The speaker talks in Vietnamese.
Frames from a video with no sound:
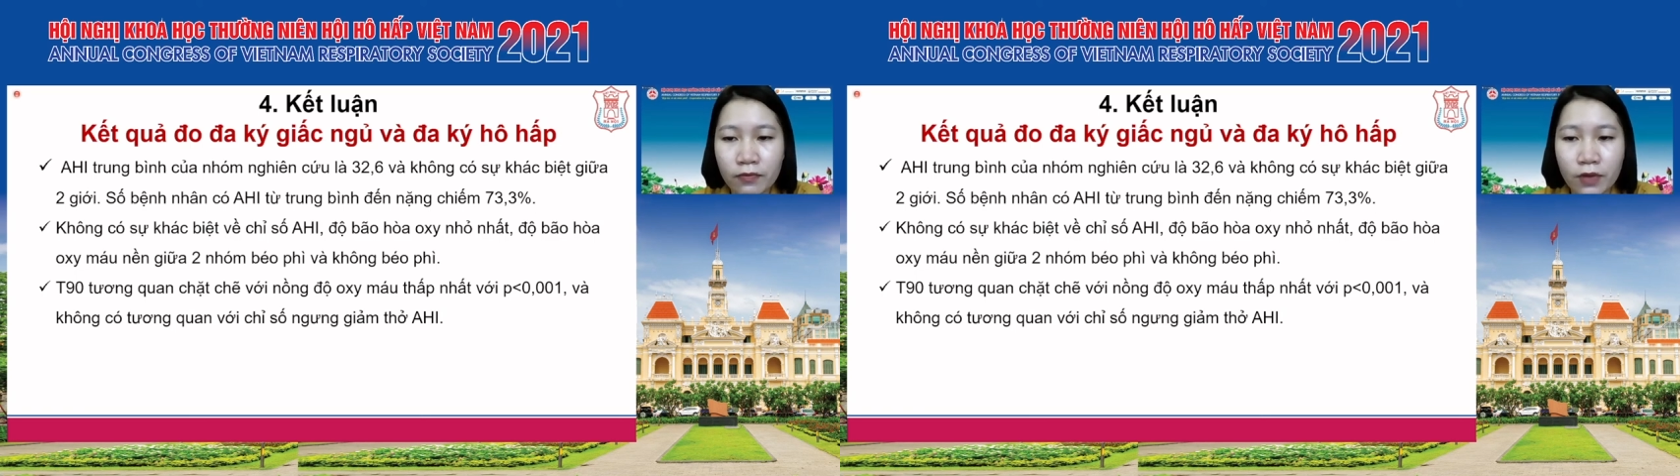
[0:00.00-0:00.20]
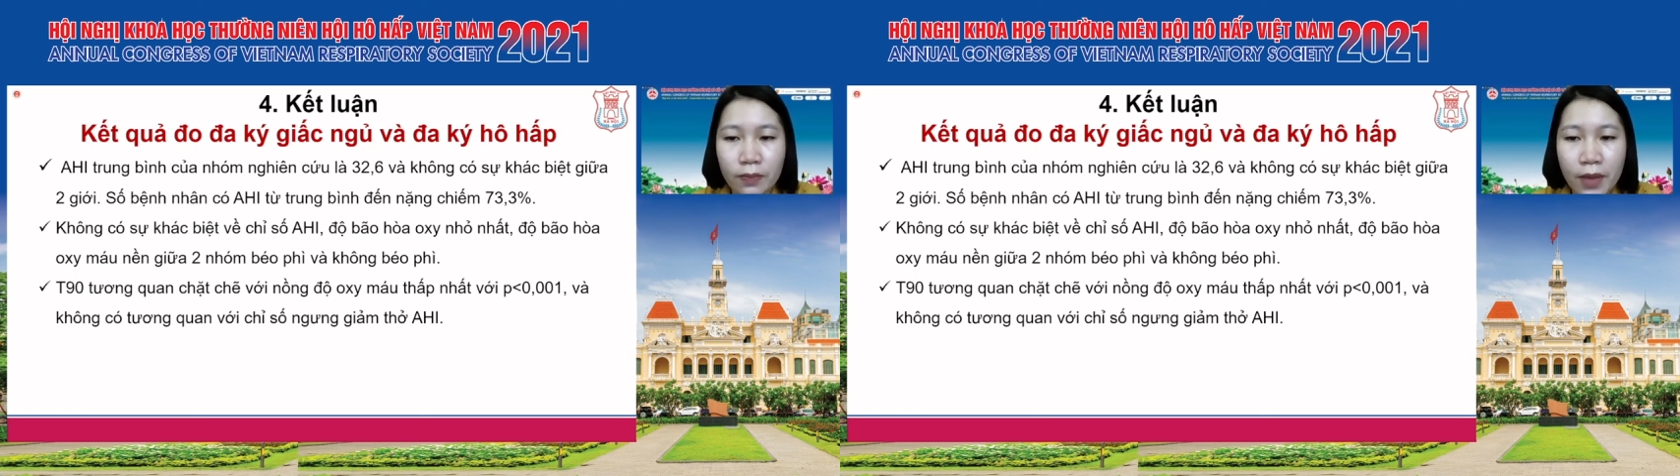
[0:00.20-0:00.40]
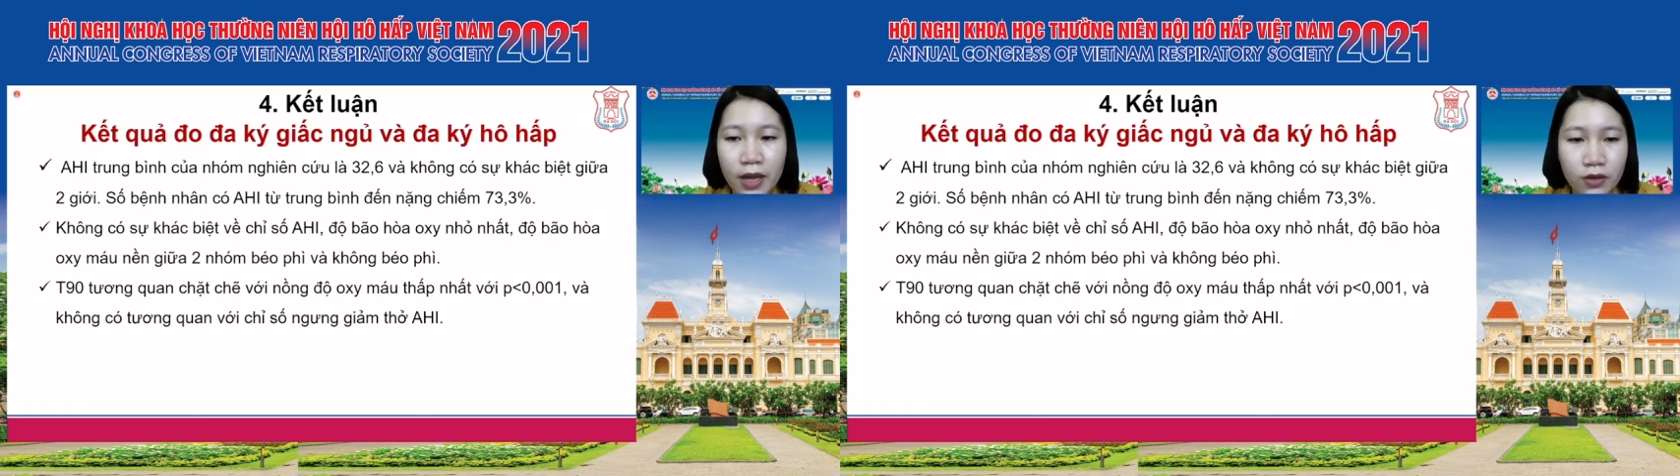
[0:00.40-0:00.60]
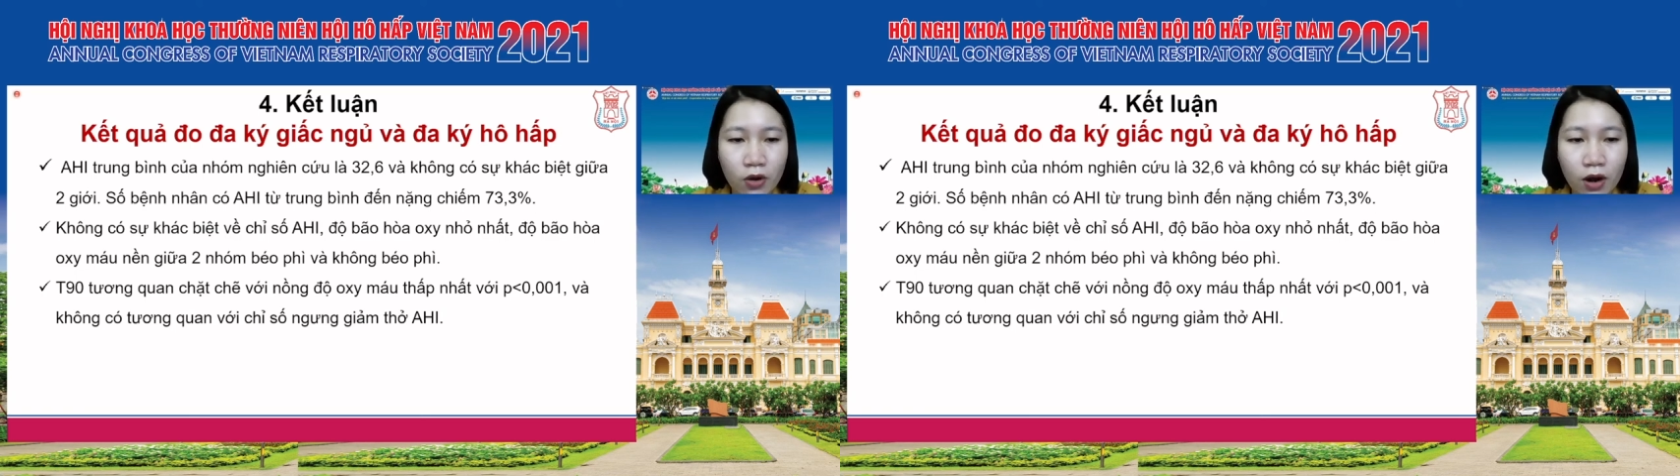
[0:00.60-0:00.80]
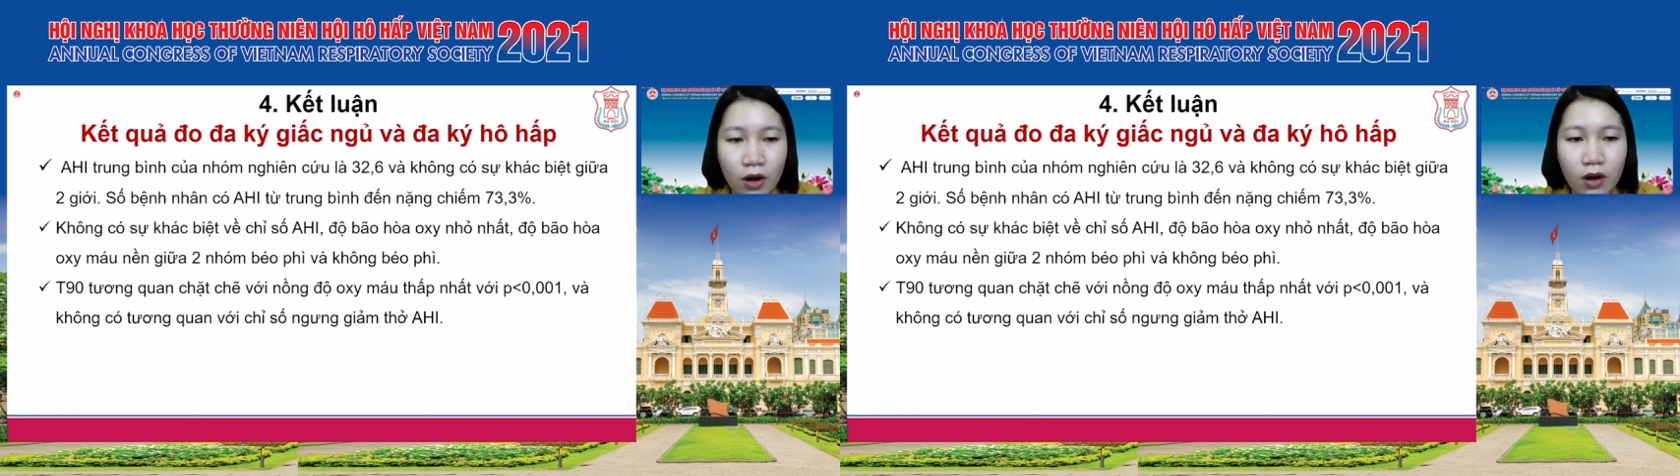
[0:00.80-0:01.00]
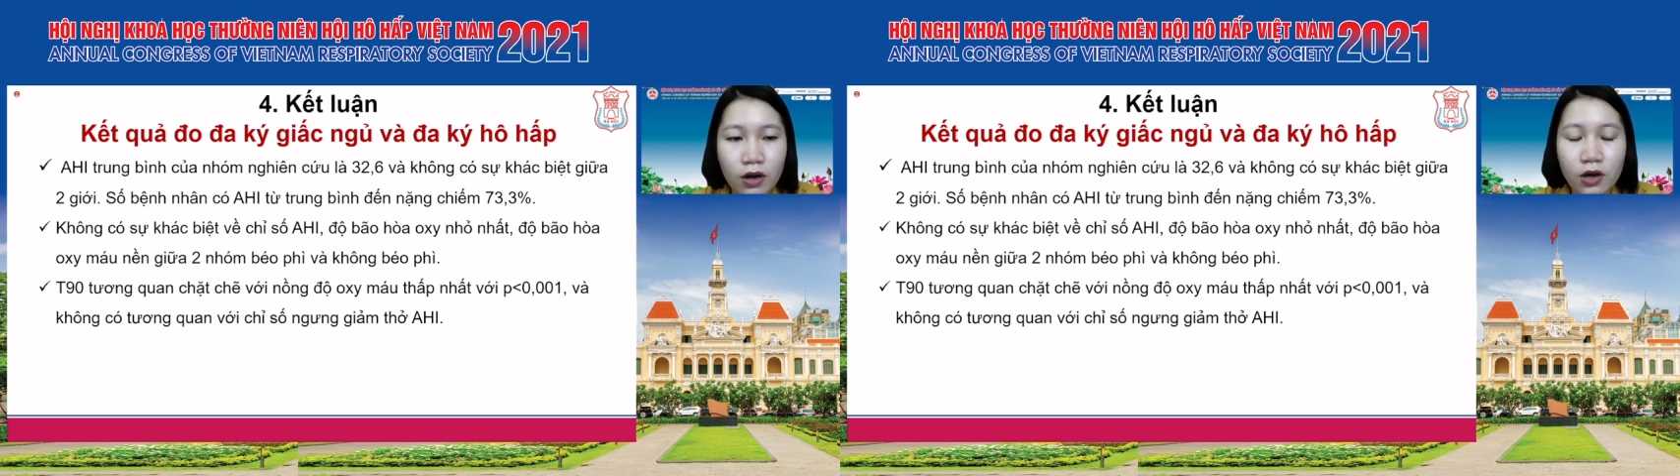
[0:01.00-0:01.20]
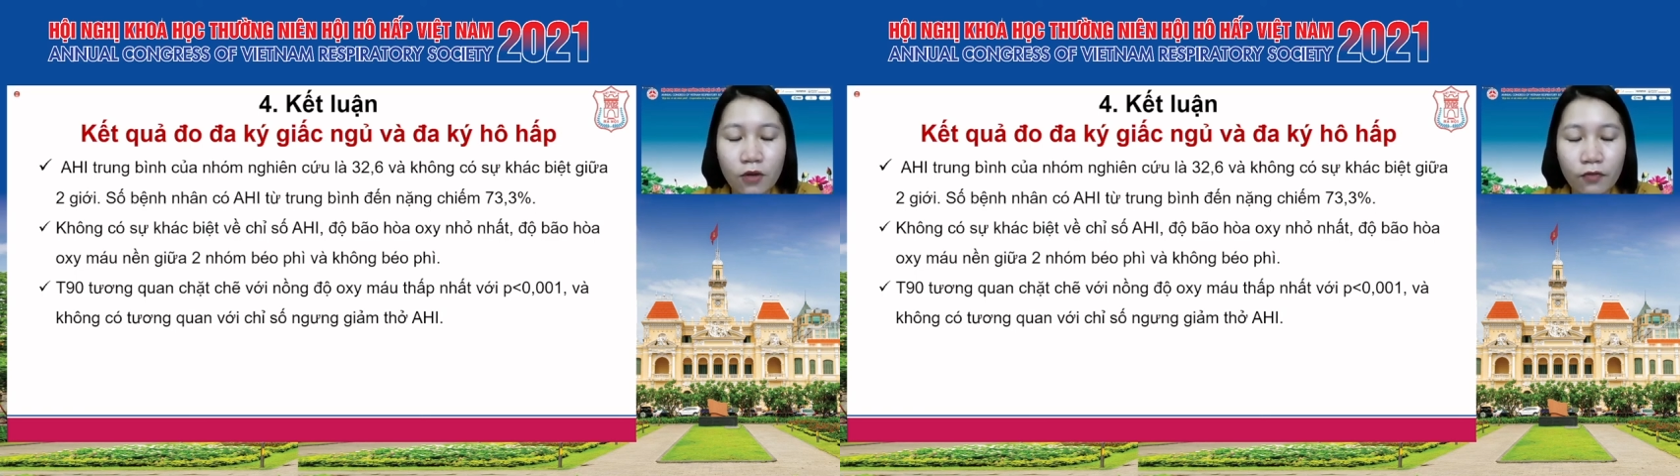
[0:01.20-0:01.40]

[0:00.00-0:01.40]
với P nhỏ hơn